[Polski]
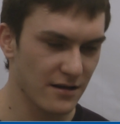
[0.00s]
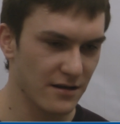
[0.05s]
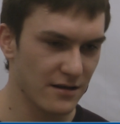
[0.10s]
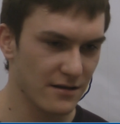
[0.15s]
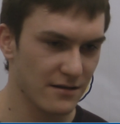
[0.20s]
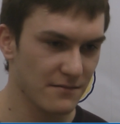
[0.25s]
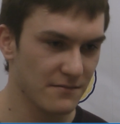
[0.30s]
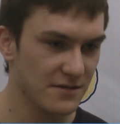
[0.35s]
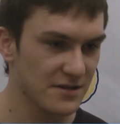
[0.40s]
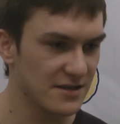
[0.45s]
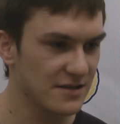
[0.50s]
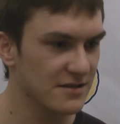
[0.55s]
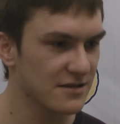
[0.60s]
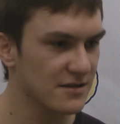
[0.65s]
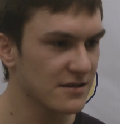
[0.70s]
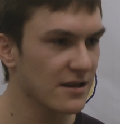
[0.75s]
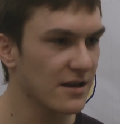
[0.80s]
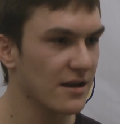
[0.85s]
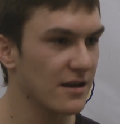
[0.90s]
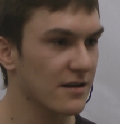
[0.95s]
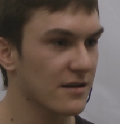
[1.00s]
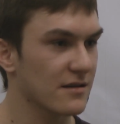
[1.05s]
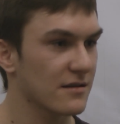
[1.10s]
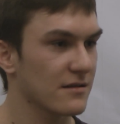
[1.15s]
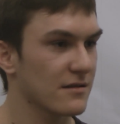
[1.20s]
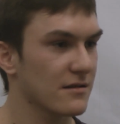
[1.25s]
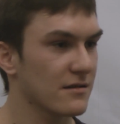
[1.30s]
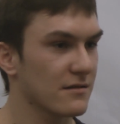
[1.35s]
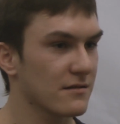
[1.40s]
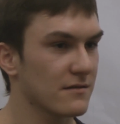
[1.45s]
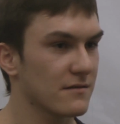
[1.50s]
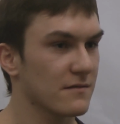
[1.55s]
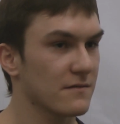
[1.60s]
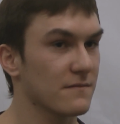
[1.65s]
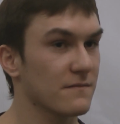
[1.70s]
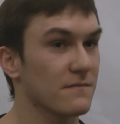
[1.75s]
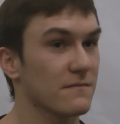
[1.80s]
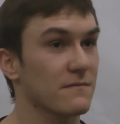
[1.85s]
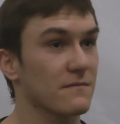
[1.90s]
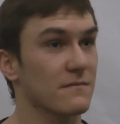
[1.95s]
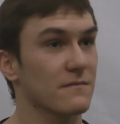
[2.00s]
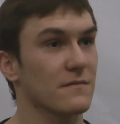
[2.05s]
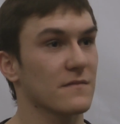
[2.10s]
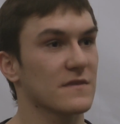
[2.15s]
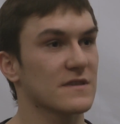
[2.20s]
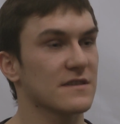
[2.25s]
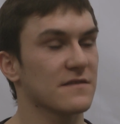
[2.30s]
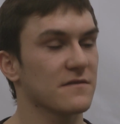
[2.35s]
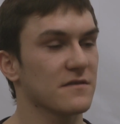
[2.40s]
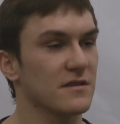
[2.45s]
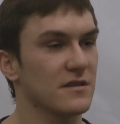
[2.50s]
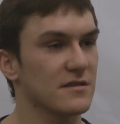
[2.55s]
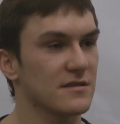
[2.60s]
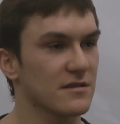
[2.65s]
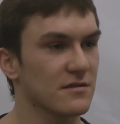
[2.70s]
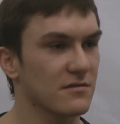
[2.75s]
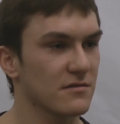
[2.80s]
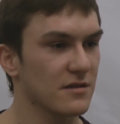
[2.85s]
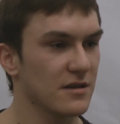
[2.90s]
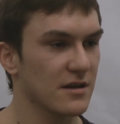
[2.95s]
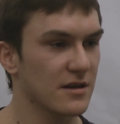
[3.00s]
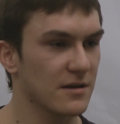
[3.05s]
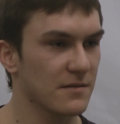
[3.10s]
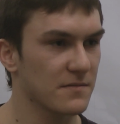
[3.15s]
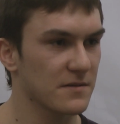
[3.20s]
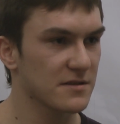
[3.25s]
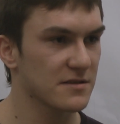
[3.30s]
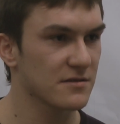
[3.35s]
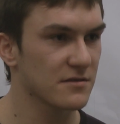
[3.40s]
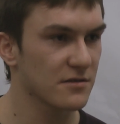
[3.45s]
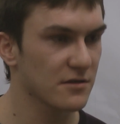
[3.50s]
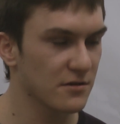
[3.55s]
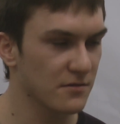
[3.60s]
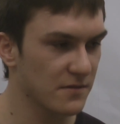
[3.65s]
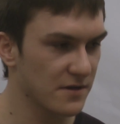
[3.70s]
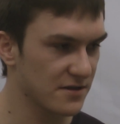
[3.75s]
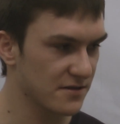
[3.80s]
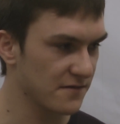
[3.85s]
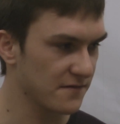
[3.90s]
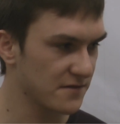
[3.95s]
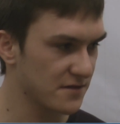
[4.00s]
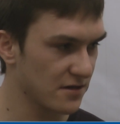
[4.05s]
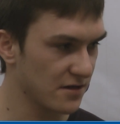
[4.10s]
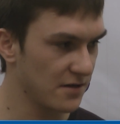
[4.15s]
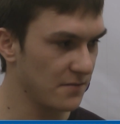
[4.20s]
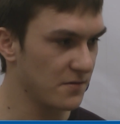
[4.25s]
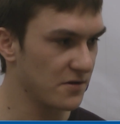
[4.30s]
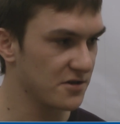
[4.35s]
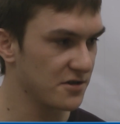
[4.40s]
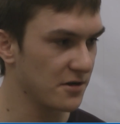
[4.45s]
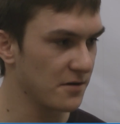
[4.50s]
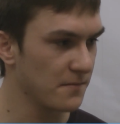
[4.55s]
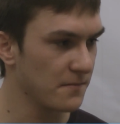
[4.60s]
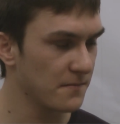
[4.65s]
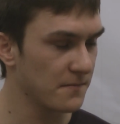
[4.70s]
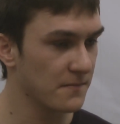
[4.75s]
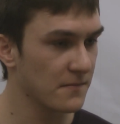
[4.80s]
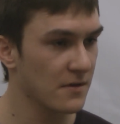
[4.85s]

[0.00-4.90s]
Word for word: Y, myślę, że tak. Zawodnicy chudnika prezentują bardzo wysoki poziom,